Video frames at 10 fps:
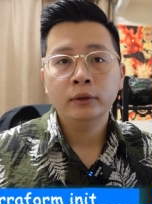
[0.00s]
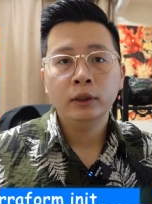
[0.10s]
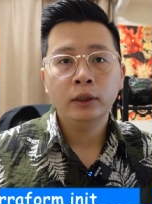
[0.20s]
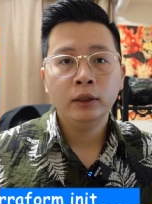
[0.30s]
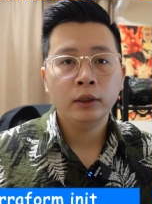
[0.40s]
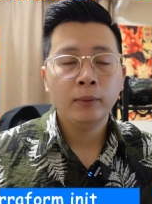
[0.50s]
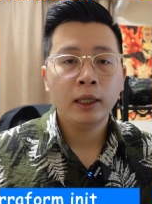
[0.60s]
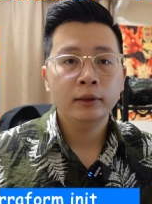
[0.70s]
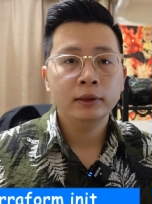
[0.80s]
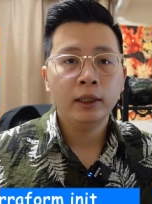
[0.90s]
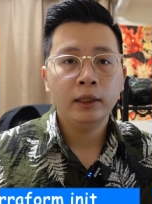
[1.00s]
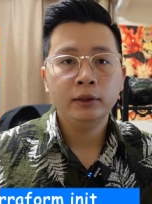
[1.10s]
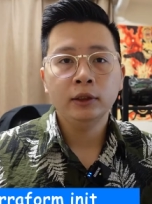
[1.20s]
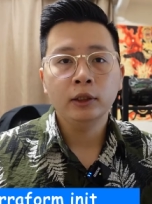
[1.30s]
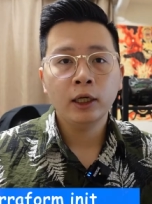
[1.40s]
thì các bạn sẽ
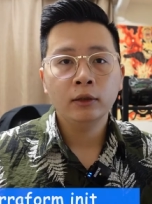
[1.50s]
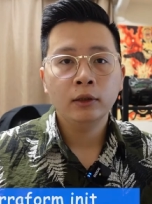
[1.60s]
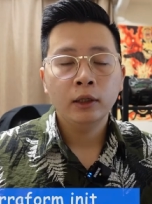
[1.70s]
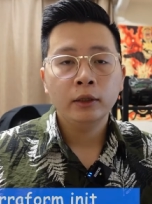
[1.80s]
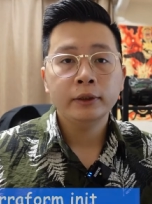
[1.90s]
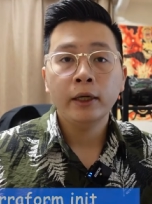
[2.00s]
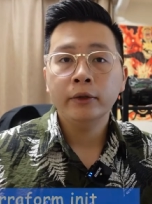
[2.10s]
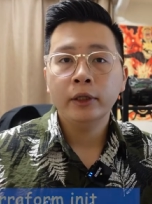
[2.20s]
chỉ cần chạy